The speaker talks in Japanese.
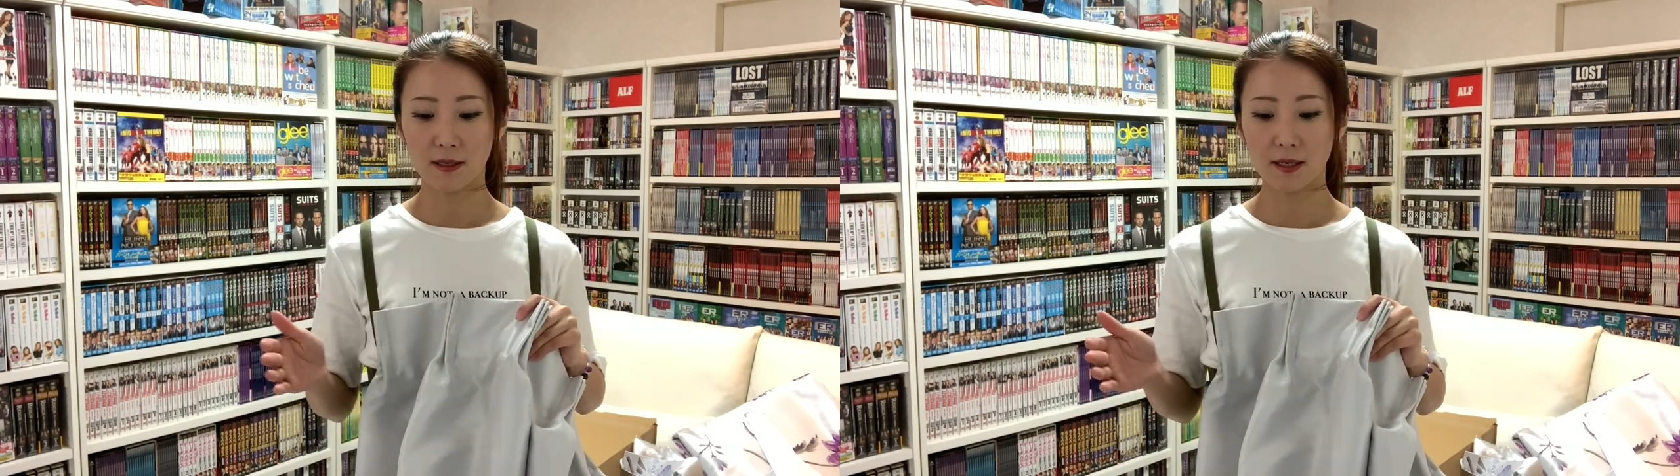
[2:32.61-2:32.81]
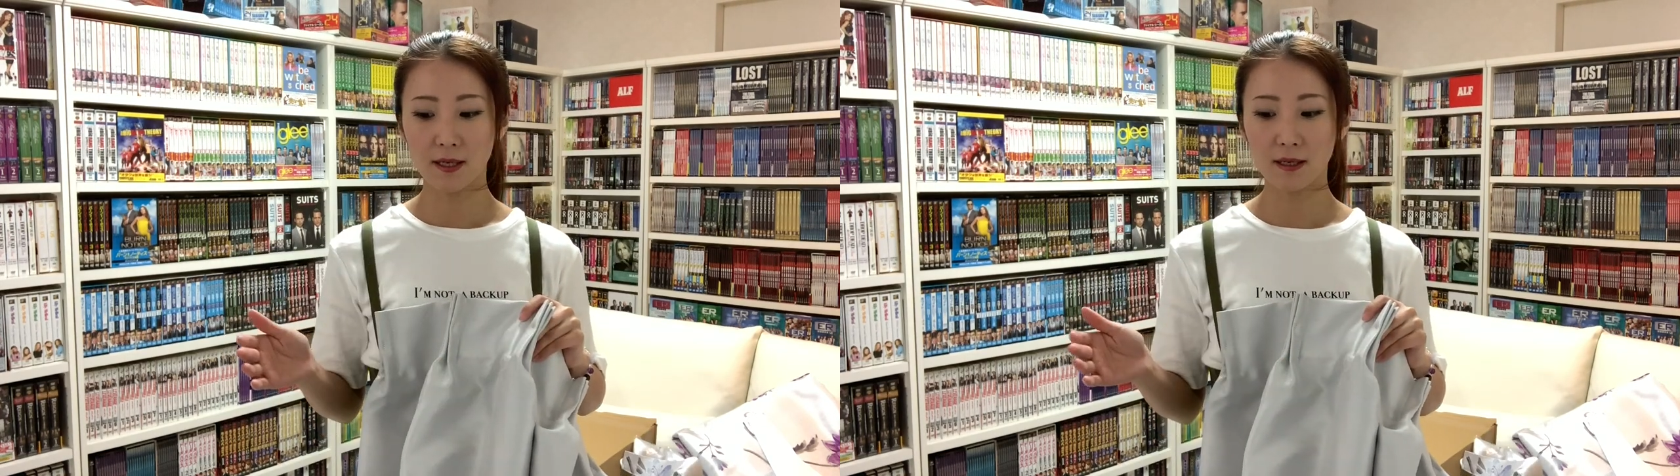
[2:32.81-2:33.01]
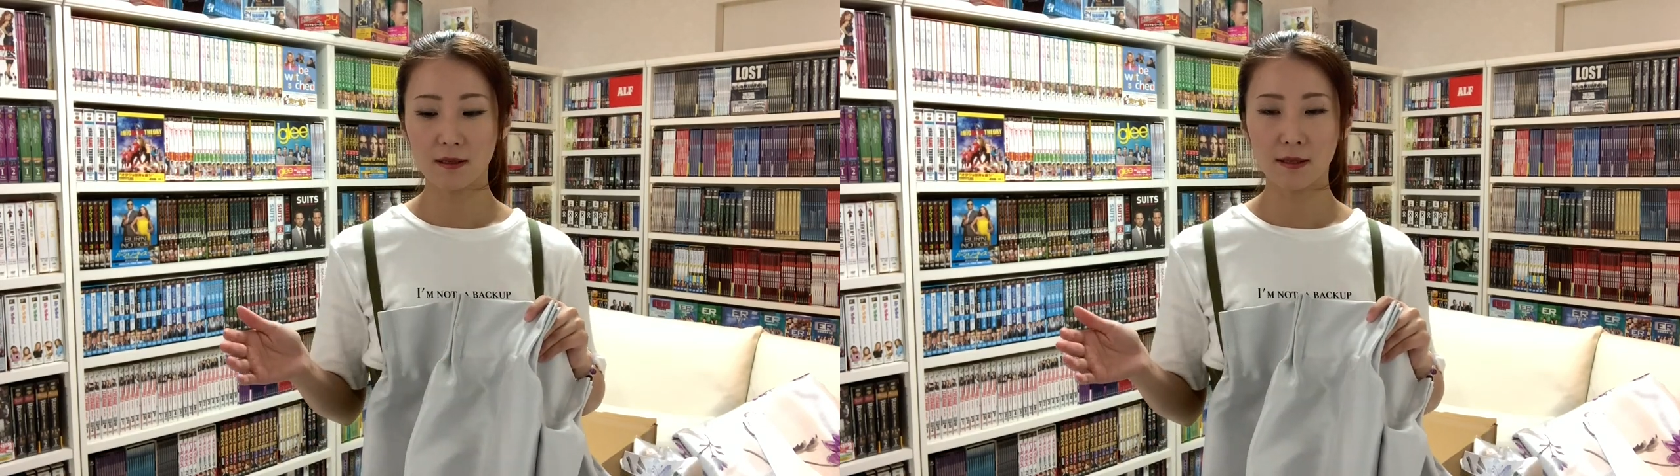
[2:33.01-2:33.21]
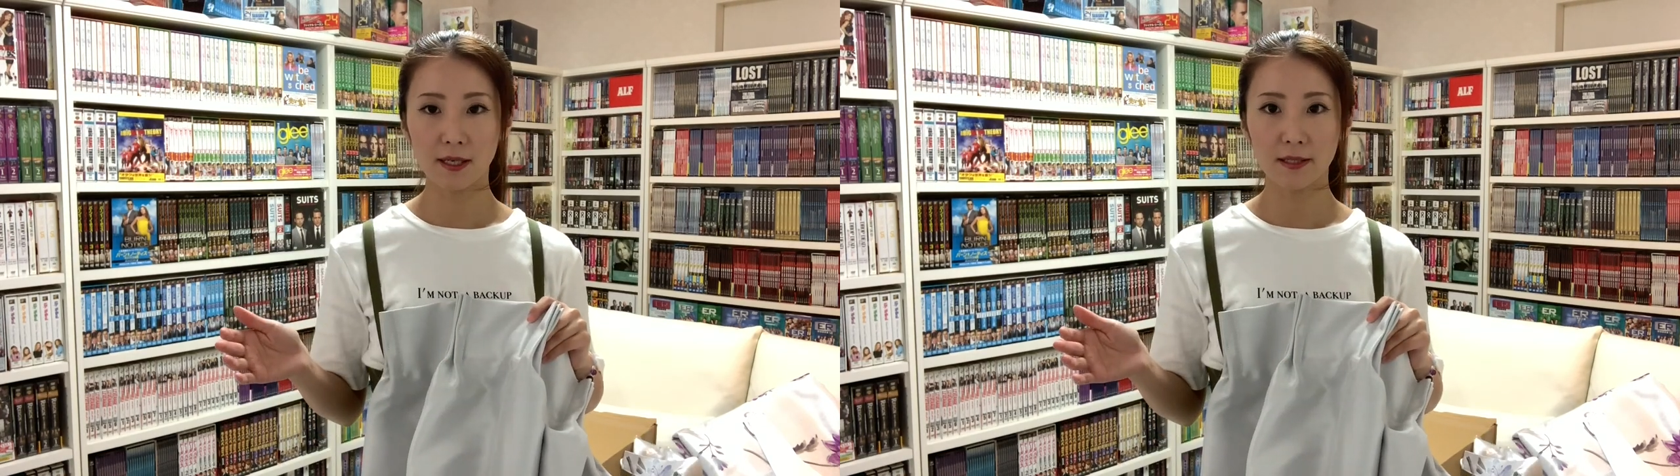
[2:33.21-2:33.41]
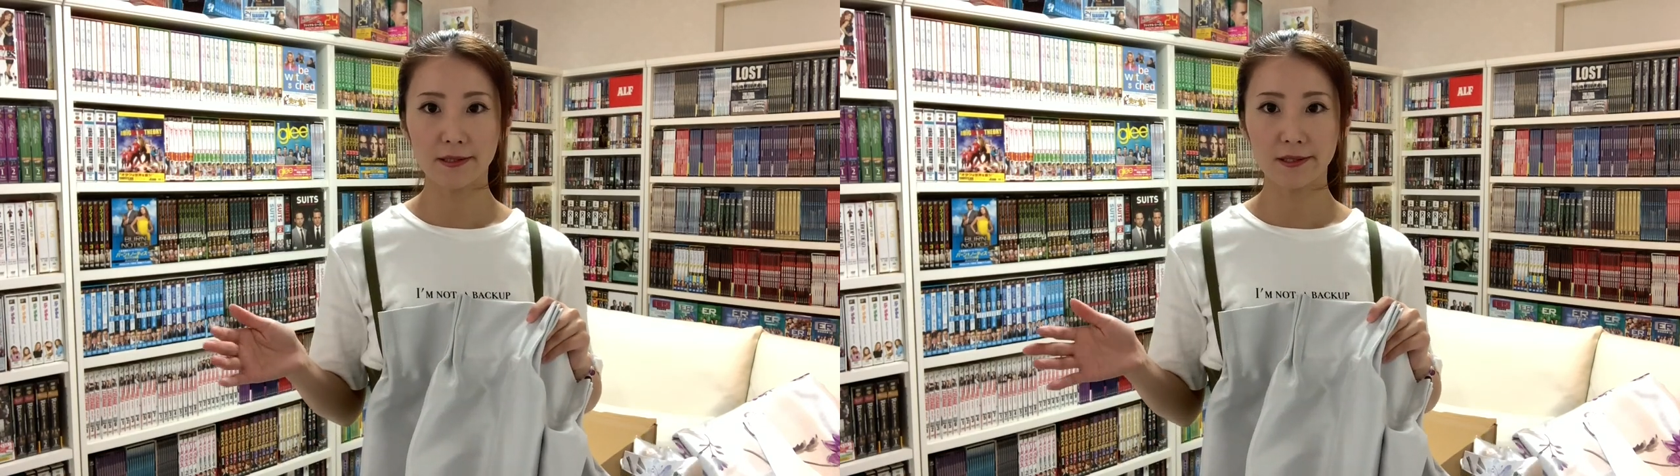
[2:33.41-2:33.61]
金額
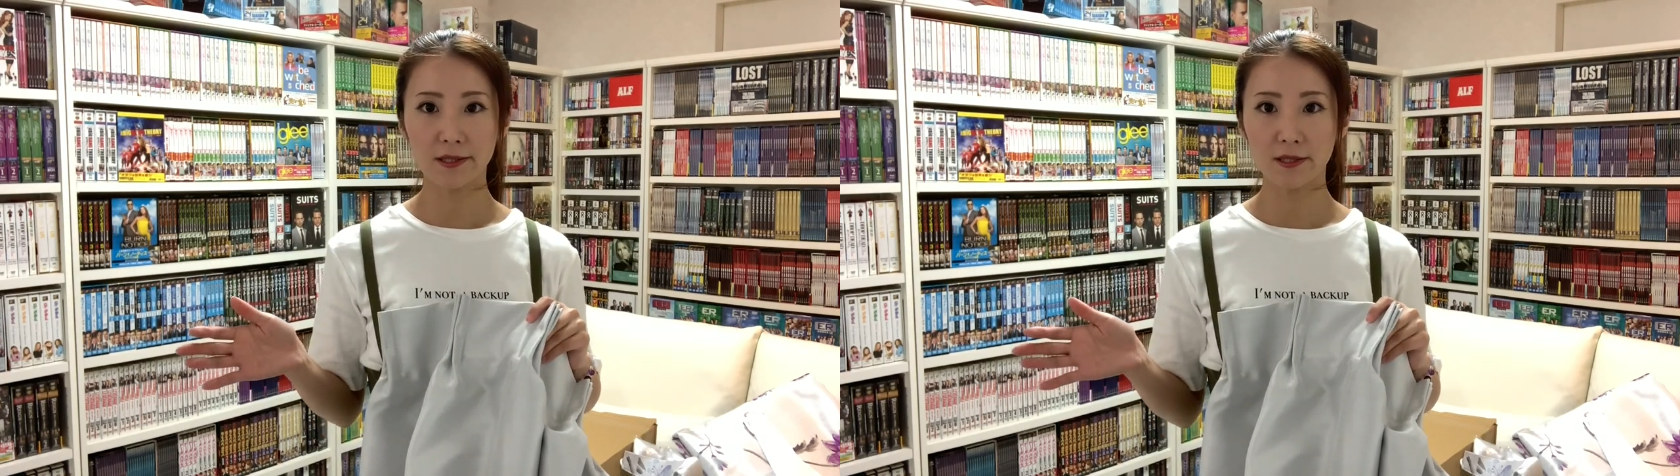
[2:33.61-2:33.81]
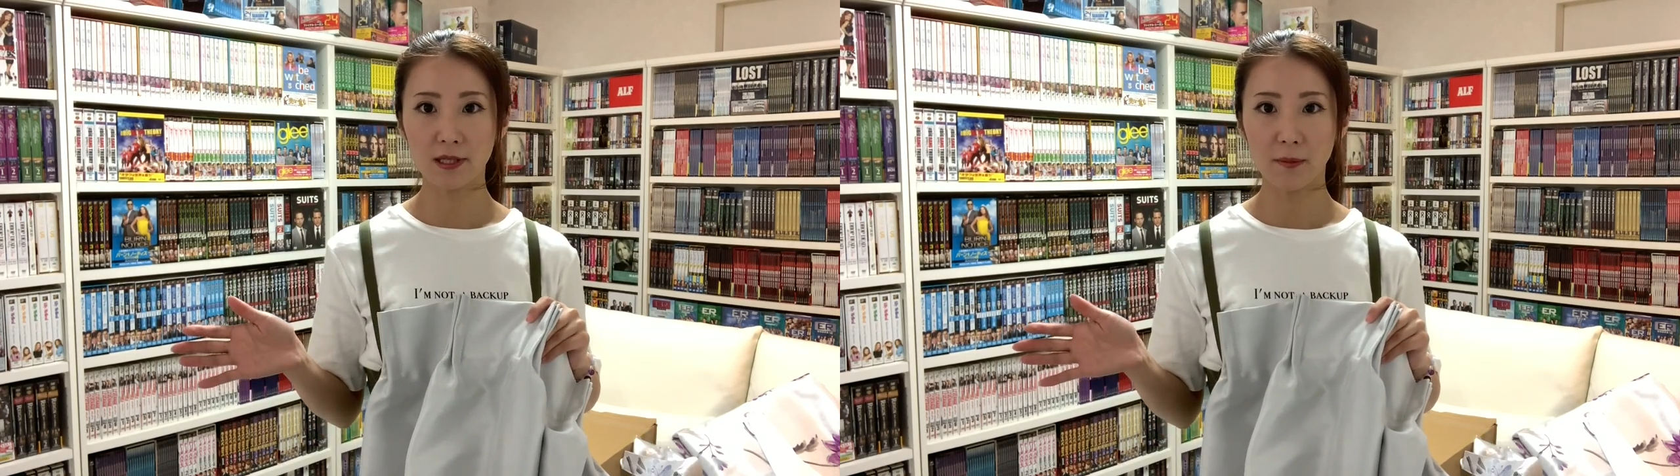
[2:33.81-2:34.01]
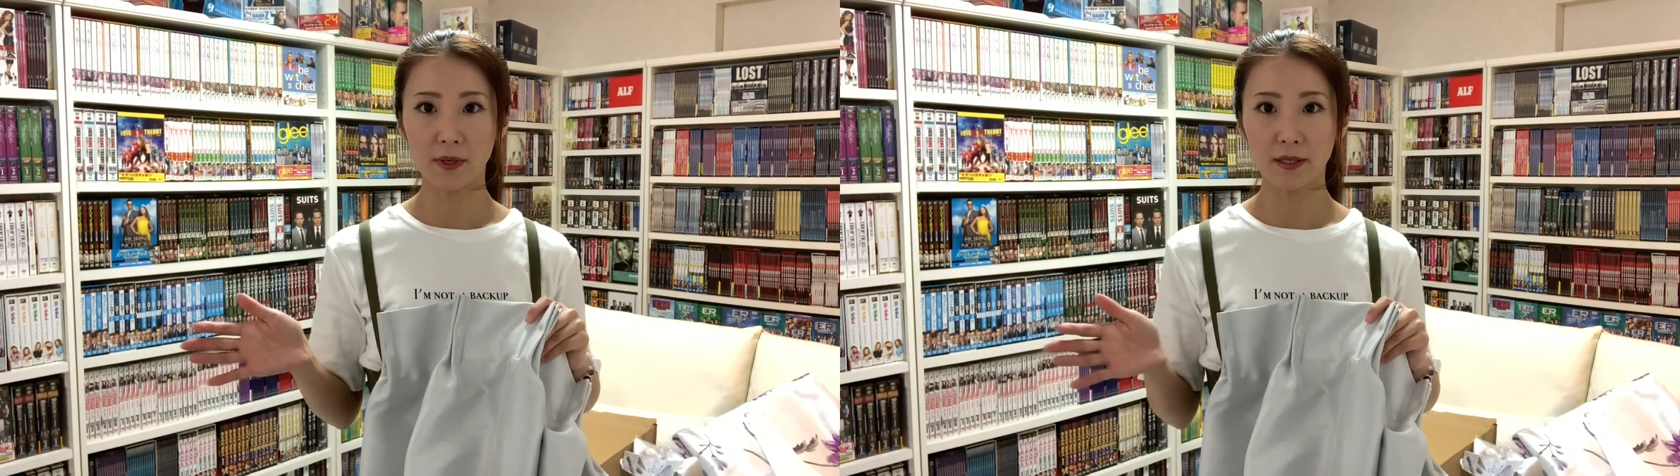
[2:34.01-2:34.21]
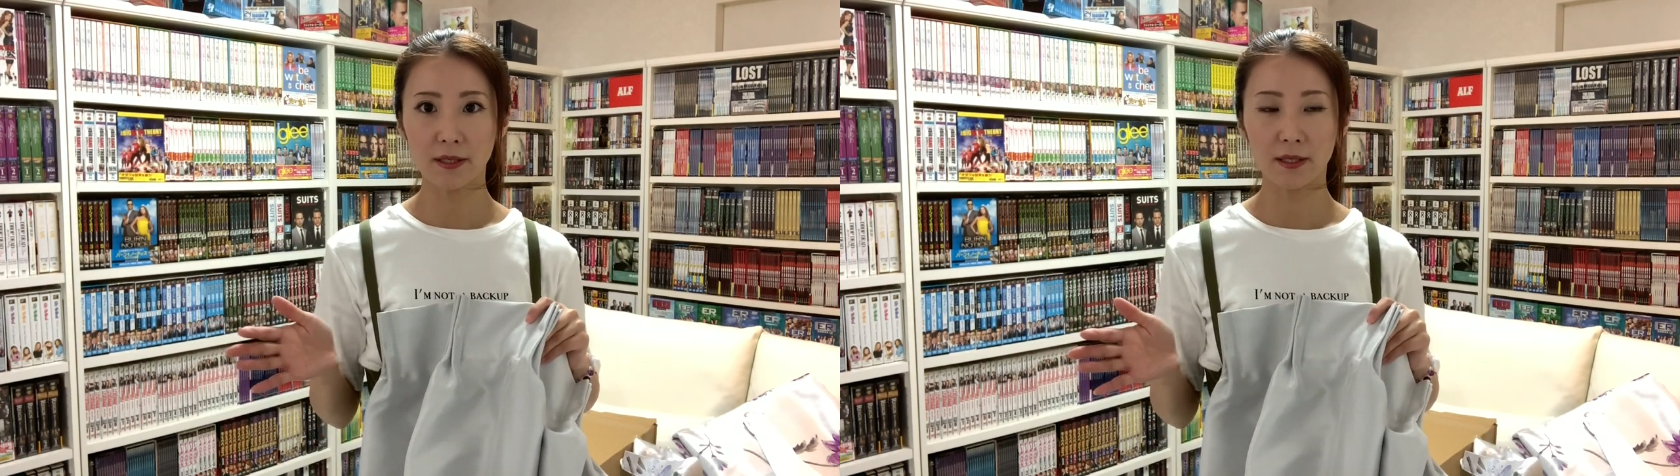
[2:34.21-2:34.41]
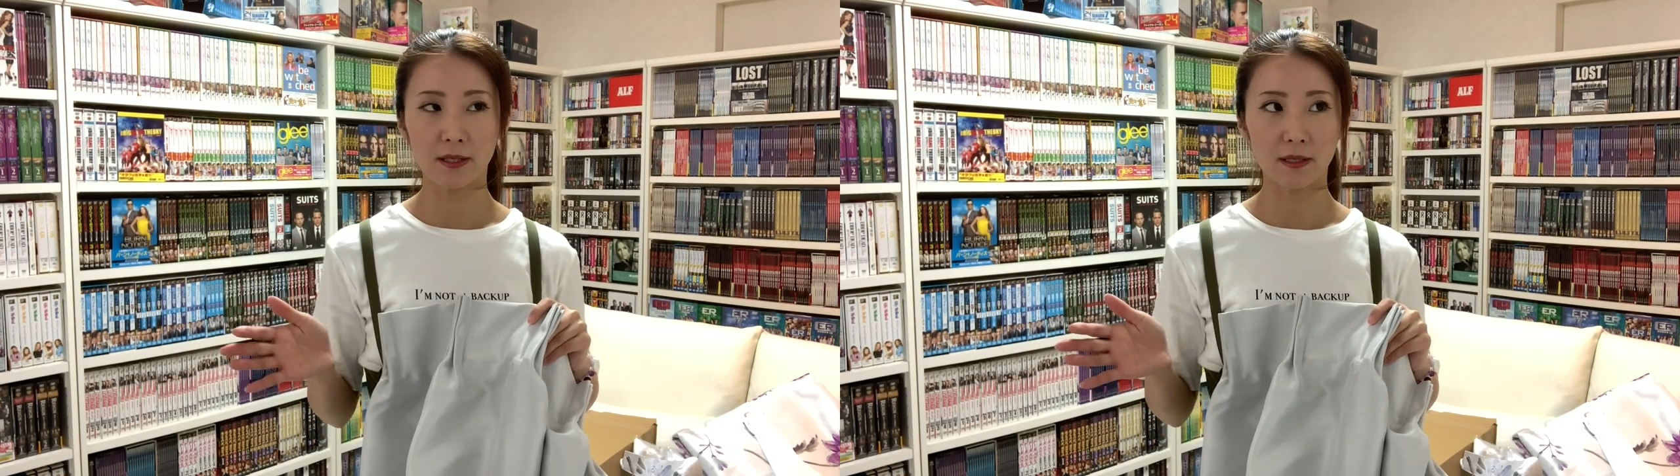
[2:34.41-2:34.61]
安くするため
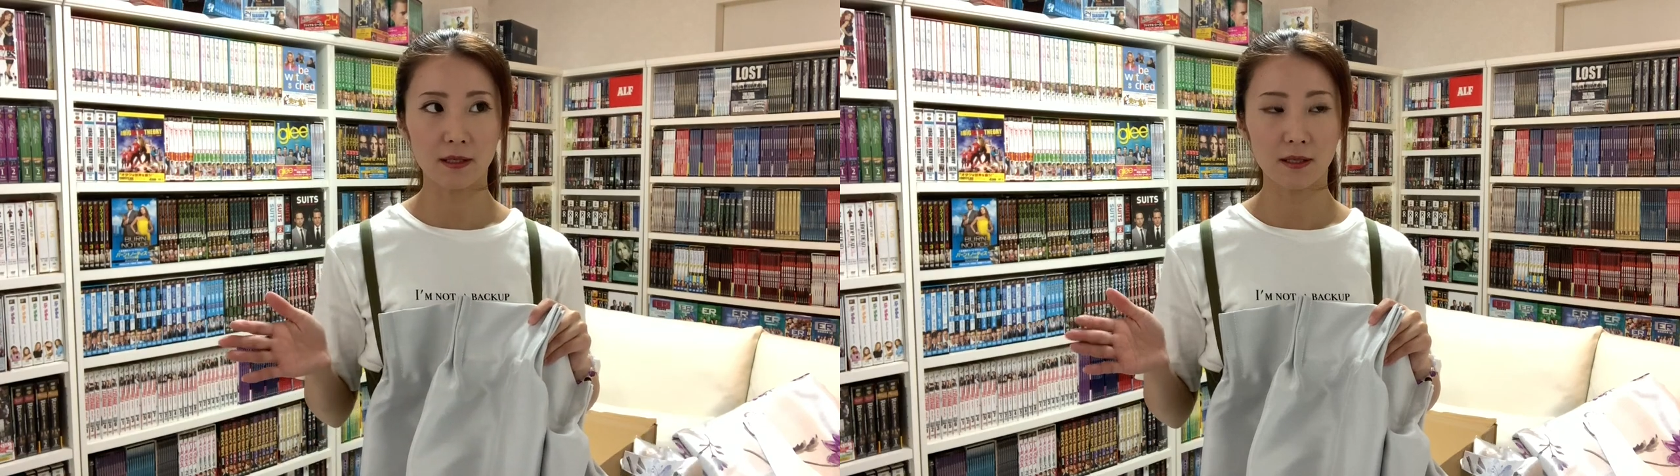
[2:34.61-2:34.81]
に